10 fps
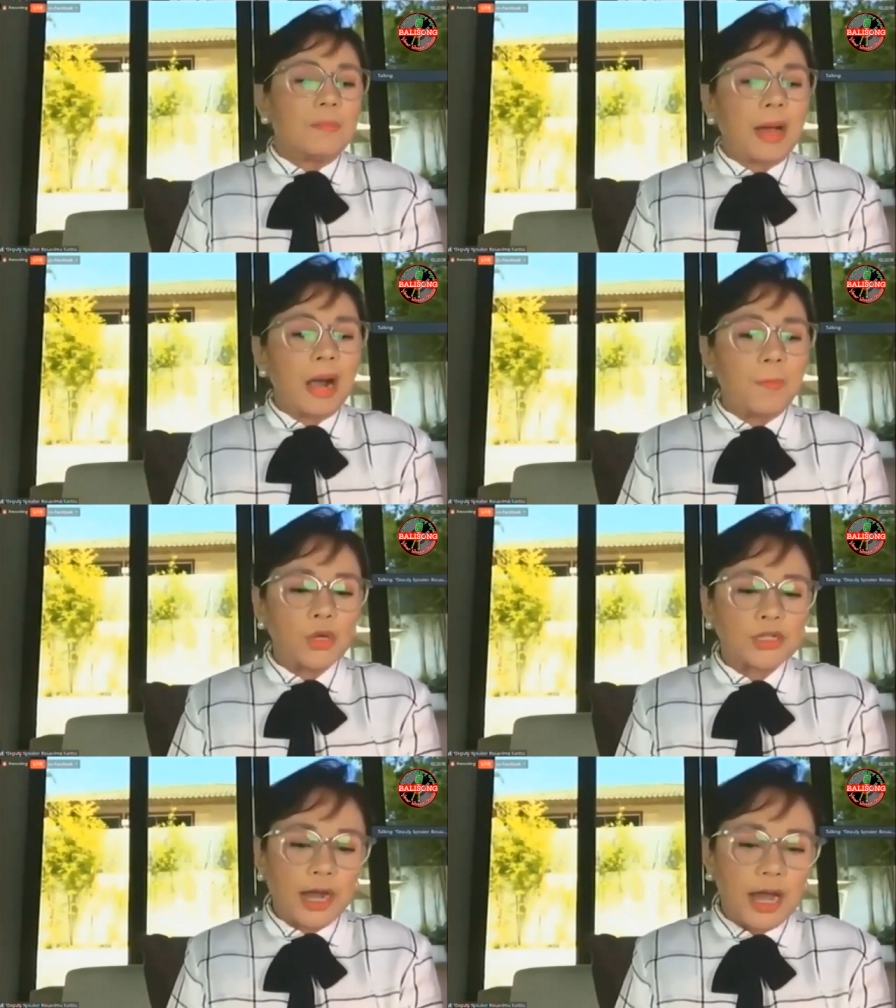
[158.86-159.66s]
Para po
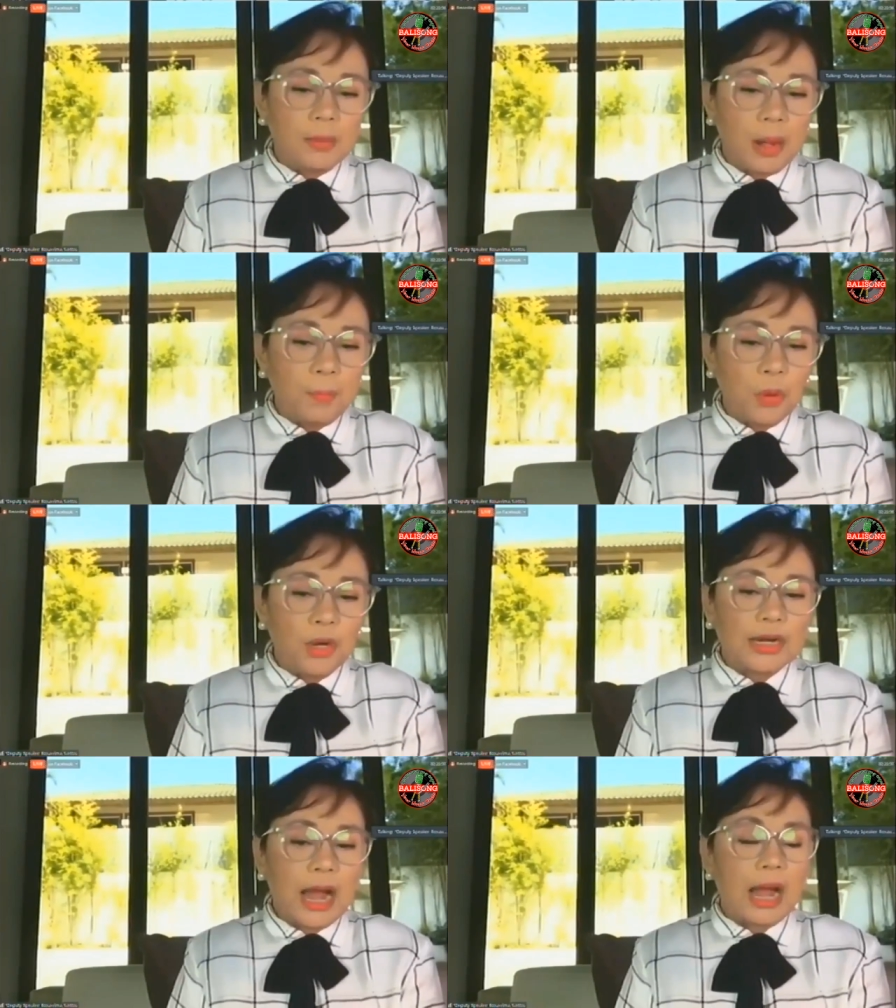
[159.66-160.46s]
sa kalaman po
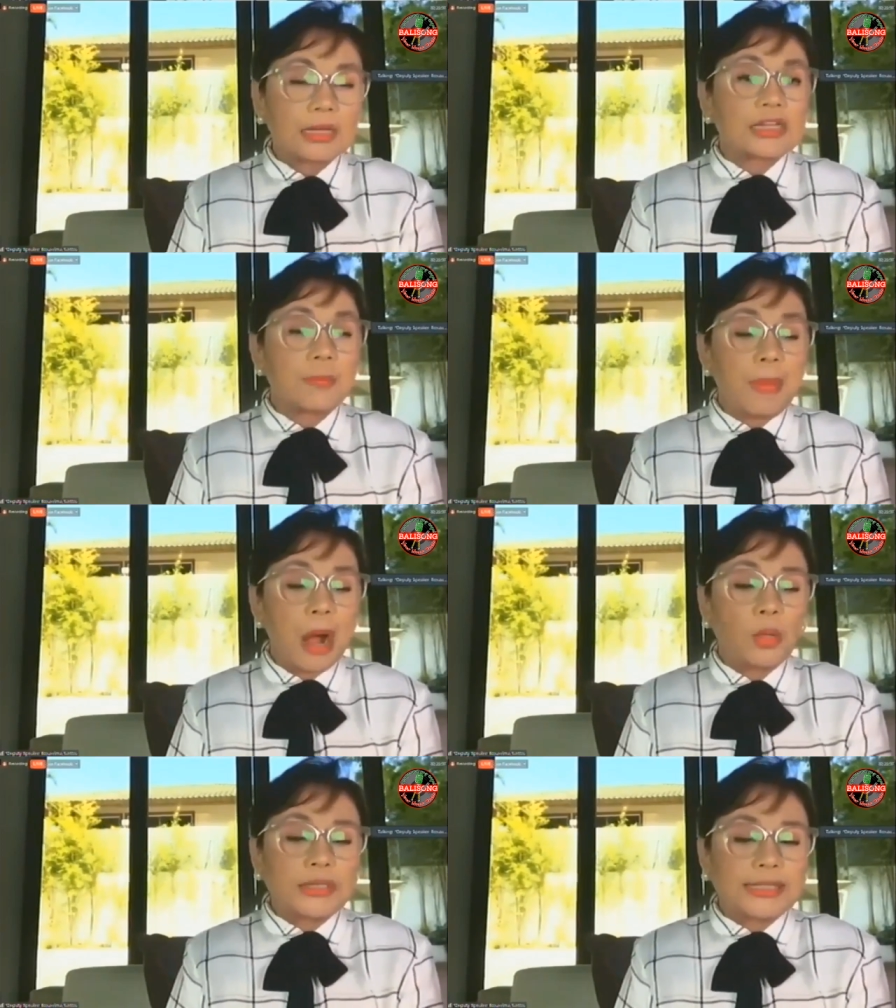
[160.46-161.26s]
ng lahat, sa
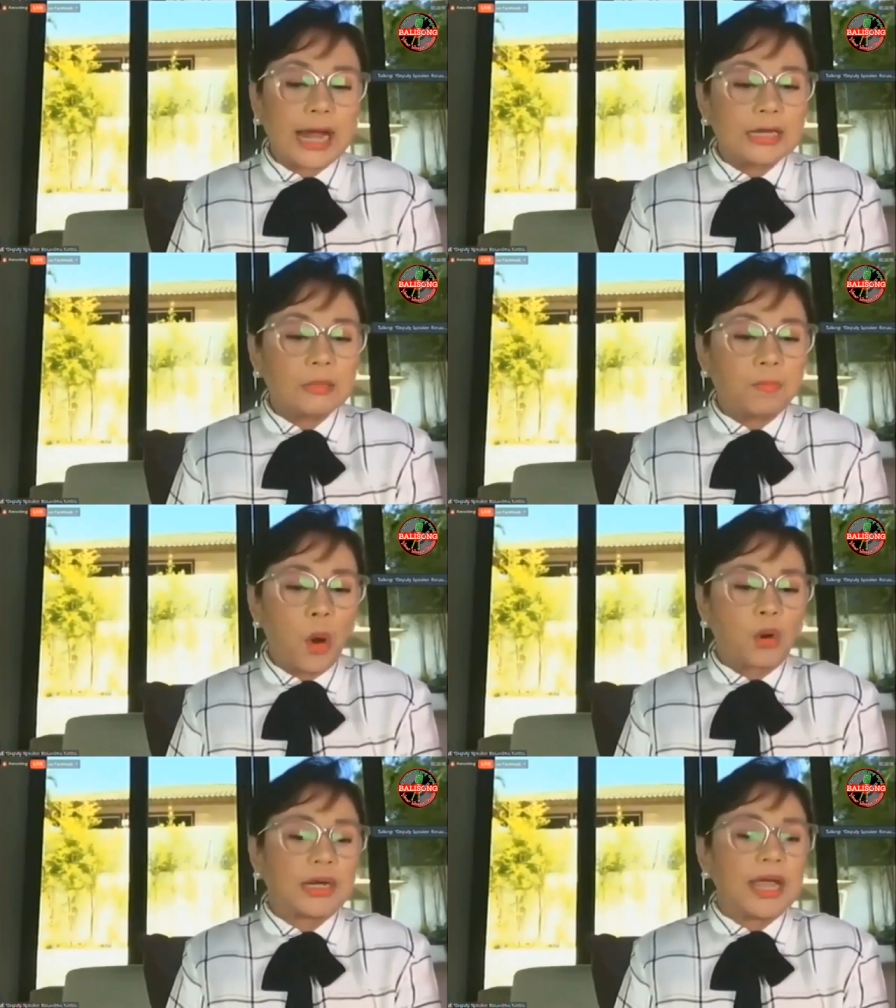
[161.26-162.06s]
bawat talent
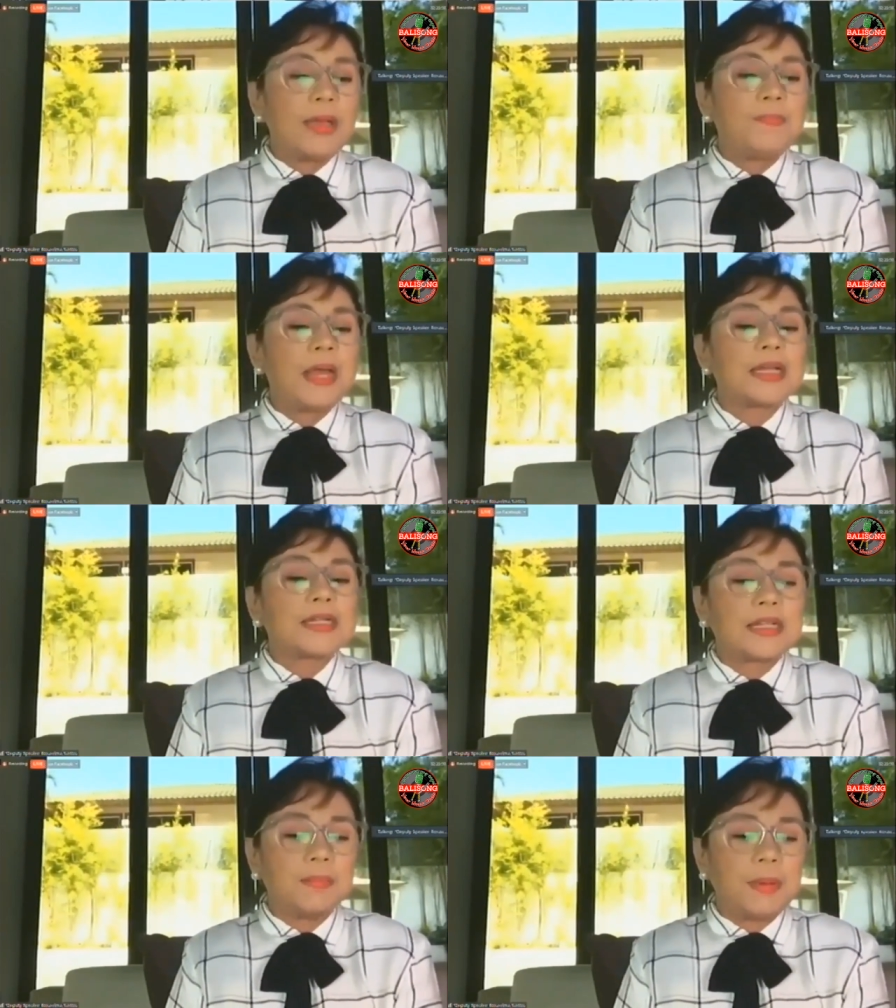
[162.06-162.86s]
po ng
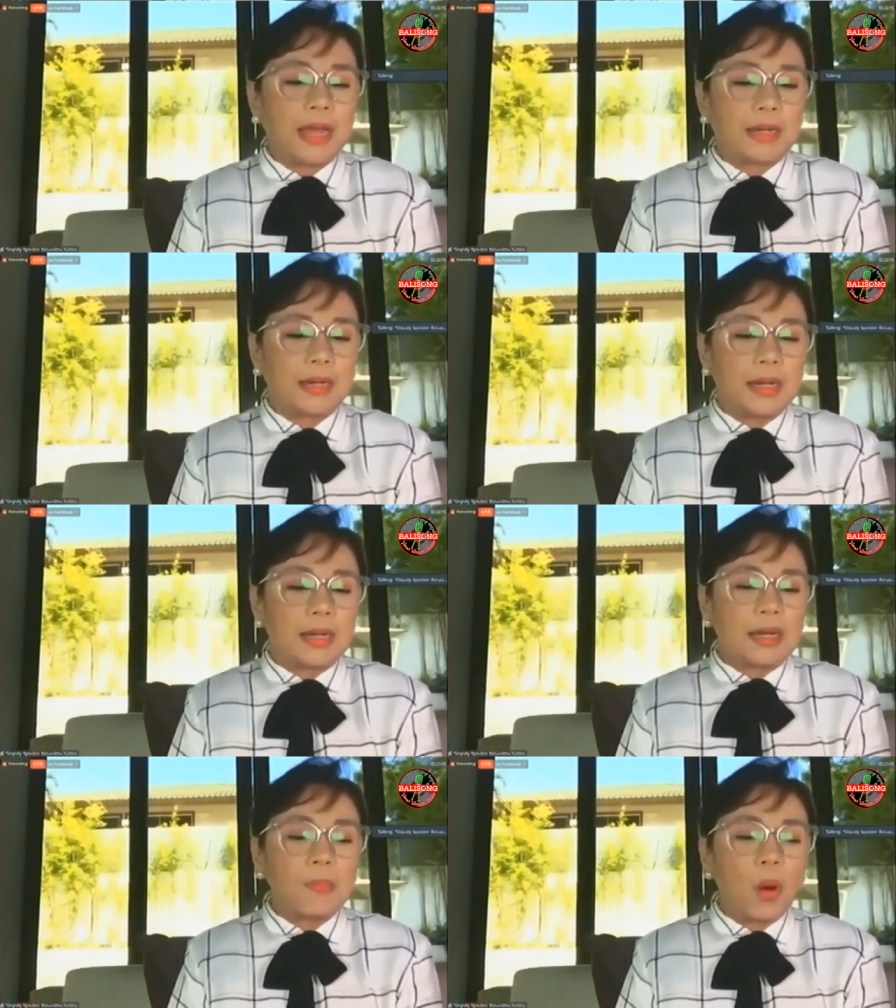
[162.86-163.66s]
ABS-CBN
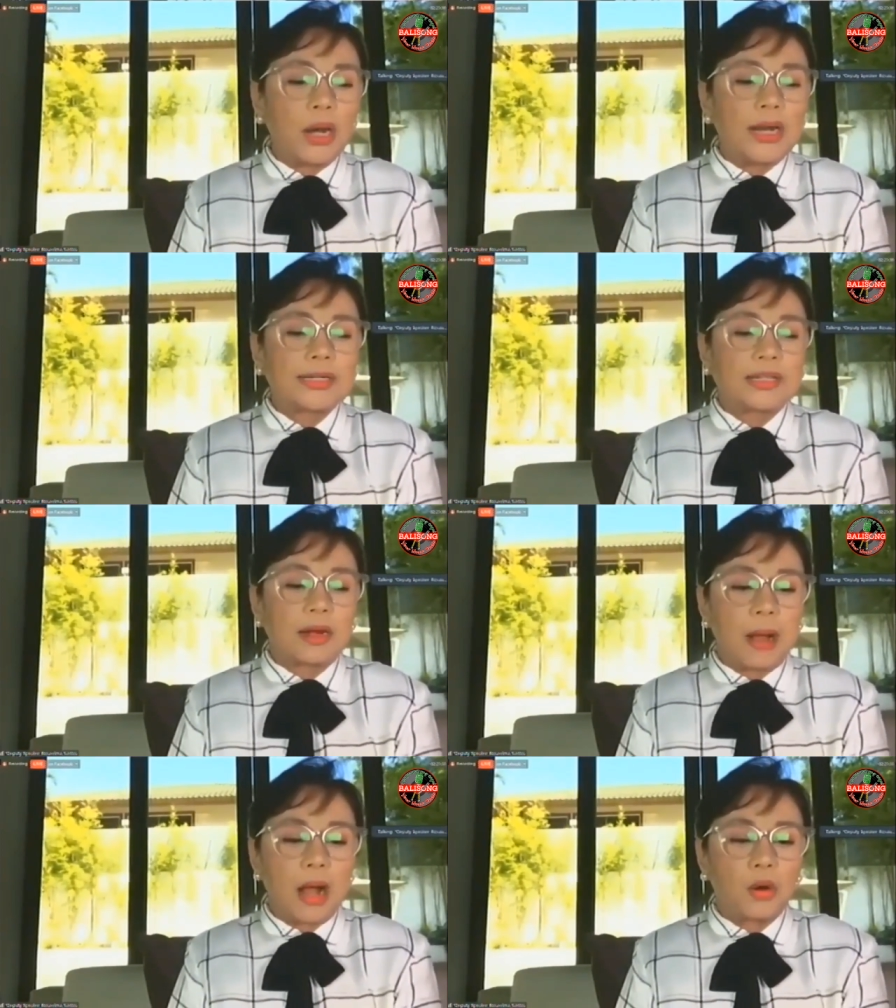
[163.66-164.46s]
na mawala ng
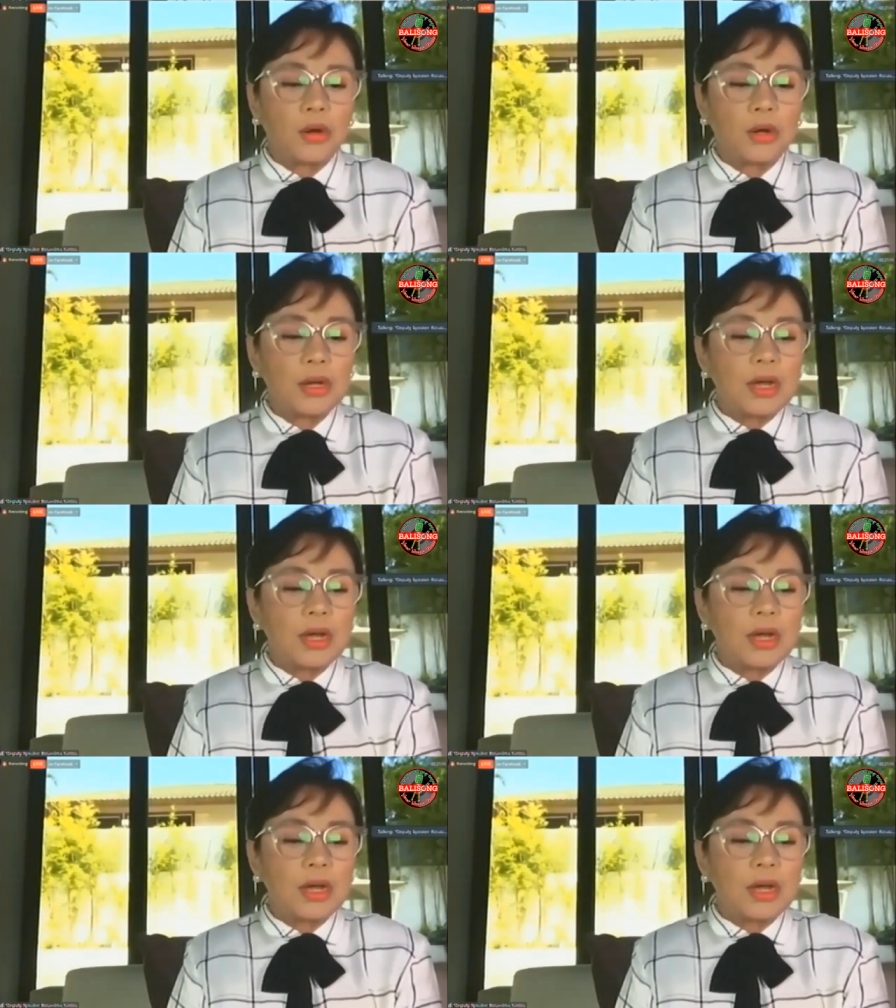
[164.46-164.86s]
trabaho,